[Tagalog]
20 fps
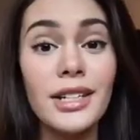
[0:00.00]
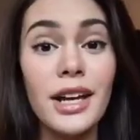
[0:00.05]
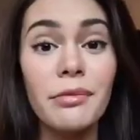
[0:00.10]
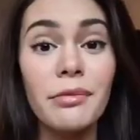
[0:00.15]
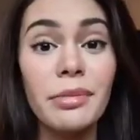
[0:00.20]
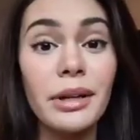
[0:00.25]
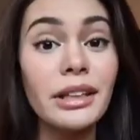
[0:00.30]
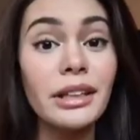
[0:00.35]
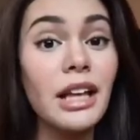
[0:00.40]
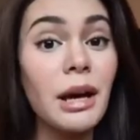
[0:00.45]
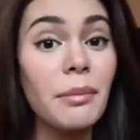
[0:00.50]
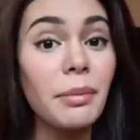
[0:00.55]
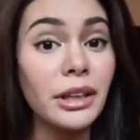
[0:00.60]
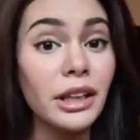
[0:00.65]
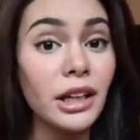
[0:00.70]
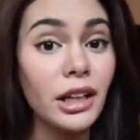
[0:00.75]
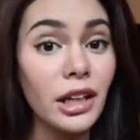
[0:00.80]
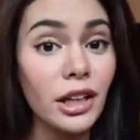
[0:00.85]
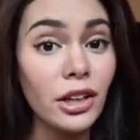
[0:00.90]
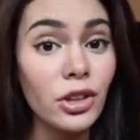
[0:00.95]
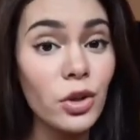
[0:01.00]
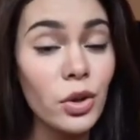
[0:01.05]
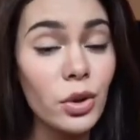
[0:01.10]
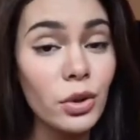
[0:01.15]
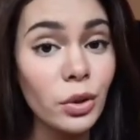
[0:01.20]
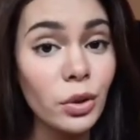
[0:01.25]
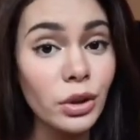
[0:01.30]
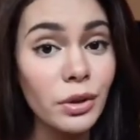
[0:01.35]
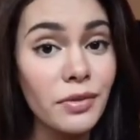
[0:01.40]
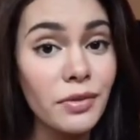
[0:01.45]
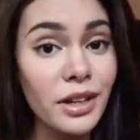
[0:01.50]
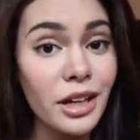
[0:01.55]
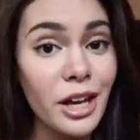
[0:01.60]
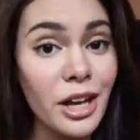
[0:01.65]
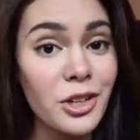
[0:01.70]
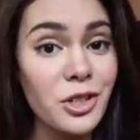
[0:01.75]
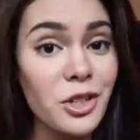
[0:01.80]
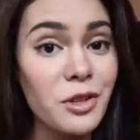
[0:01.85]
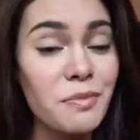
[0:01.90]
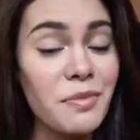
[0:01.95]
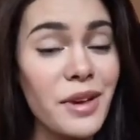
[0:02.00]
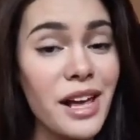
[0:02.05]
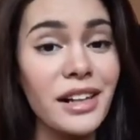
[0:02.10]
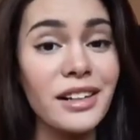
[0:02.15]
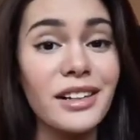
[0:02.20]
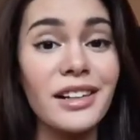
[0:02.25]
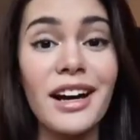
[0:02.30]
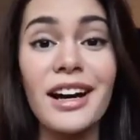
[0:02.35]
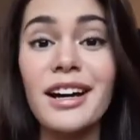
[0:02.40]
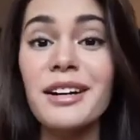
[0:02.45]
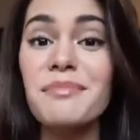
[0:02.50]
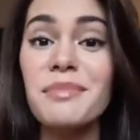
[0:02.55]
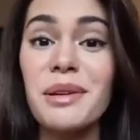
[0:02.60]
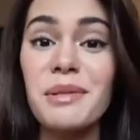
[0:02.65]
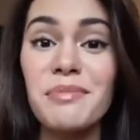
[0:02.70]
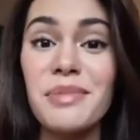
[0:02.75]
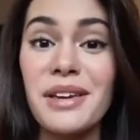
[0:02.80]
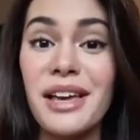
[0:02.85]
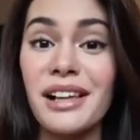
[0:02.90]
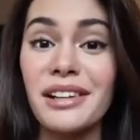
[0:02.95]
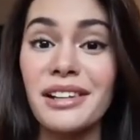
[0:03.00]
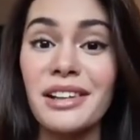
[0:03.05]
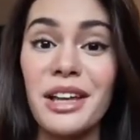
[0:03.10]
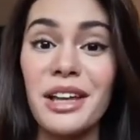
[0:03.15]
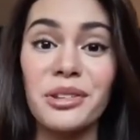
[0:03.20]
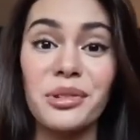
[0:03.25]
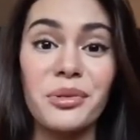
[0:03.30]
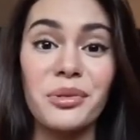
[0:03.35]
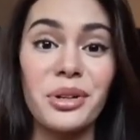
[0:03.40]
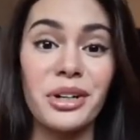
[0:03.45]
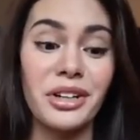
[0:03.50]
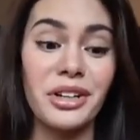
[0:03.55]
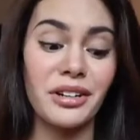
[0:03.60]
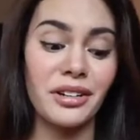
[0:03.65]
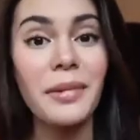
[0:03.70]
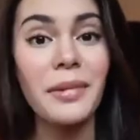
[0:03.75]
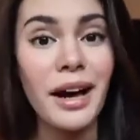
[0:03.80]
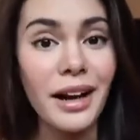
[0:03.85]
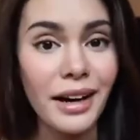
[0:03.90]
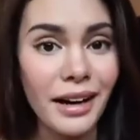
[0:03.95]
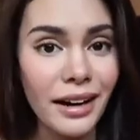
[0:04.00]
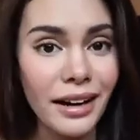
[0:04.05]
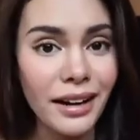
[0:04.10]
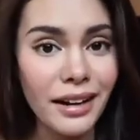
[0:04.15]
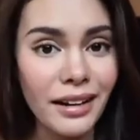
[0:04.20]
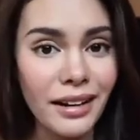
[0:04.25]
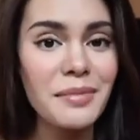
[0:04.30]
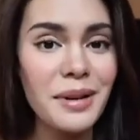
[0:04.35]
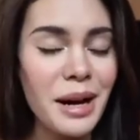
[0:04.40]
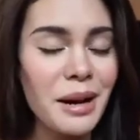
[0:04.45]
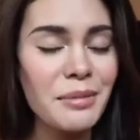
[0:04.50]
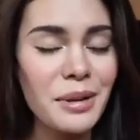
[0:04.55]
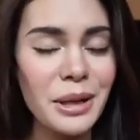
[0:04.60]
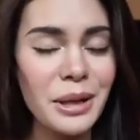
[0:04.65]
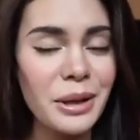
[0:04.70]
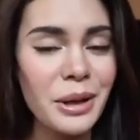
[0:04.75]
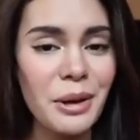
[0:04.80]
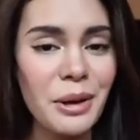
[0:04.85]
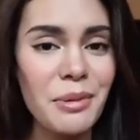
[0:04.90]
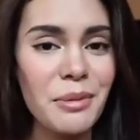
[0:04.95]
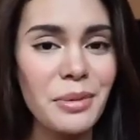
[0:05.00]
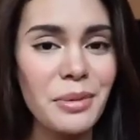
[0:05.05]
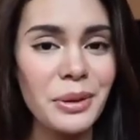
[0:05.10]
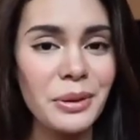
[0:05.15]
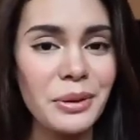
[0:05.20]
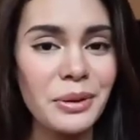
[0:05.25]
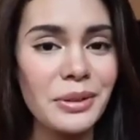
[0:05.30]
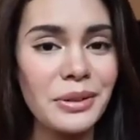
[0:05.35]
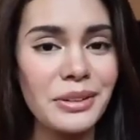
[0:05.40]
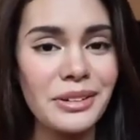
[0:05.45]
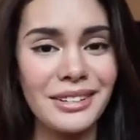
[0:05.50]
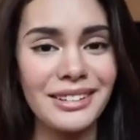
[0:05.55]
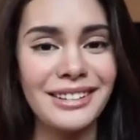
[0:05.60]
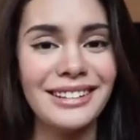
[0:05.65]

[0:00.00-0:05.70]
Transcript: syempre, dapat i-click nyo yung notification bell ng PPM Network para marami rin kayo mapanood.